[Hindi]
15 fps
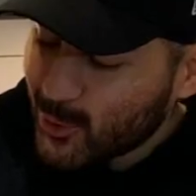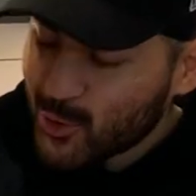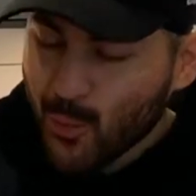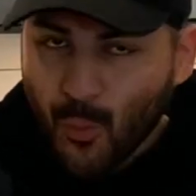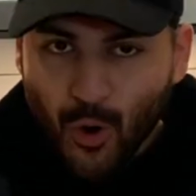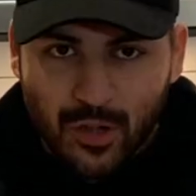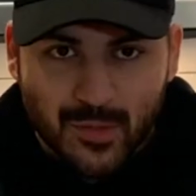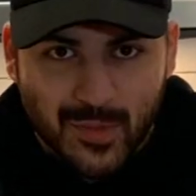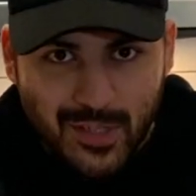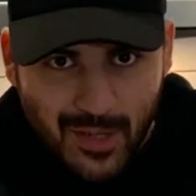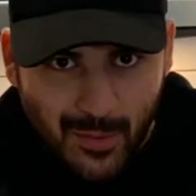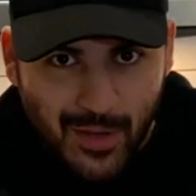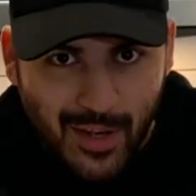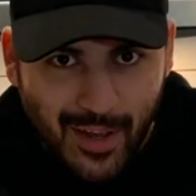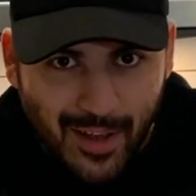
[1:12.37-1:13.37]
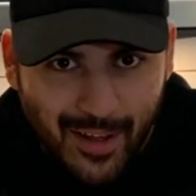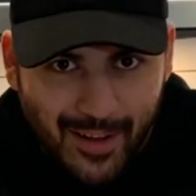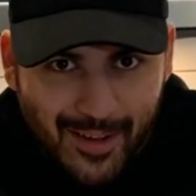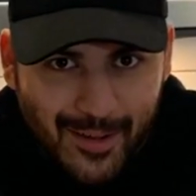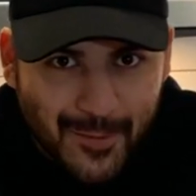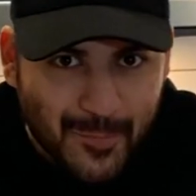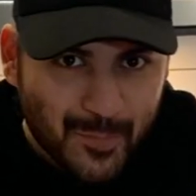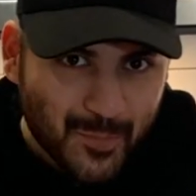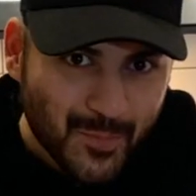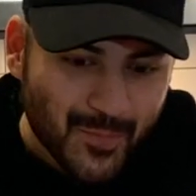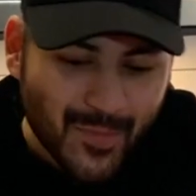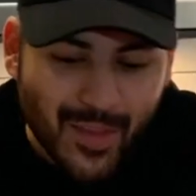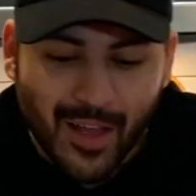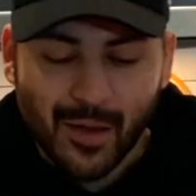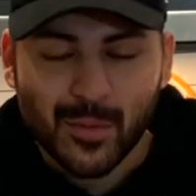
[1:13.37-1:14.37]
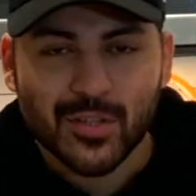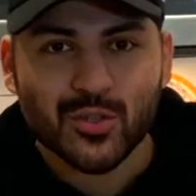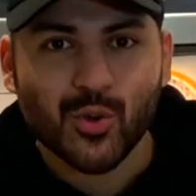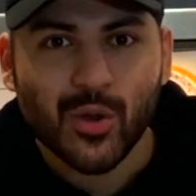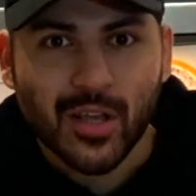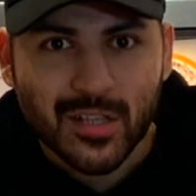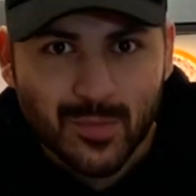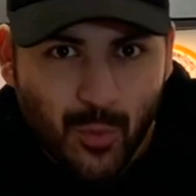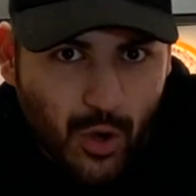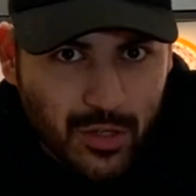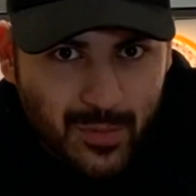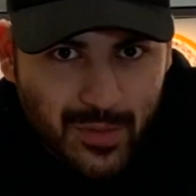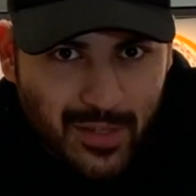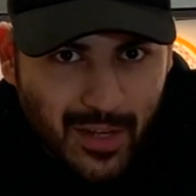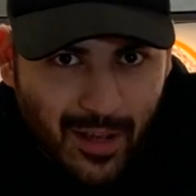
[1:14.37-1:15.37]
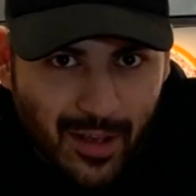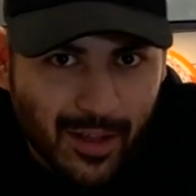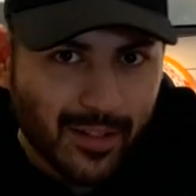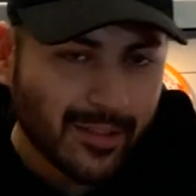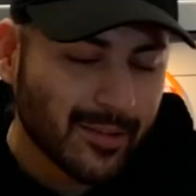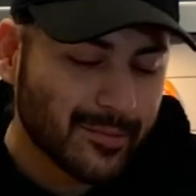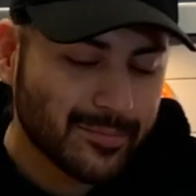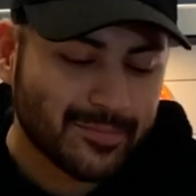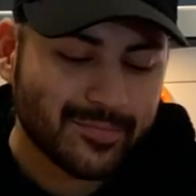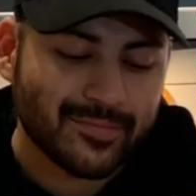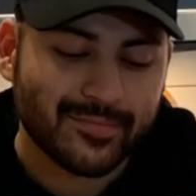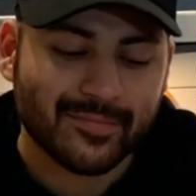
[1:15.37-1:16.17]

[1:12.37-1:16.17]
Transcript: तो बॉक्स में से हमने निकाल लिया अब इसको इस बॉक्स में से निकालते हैं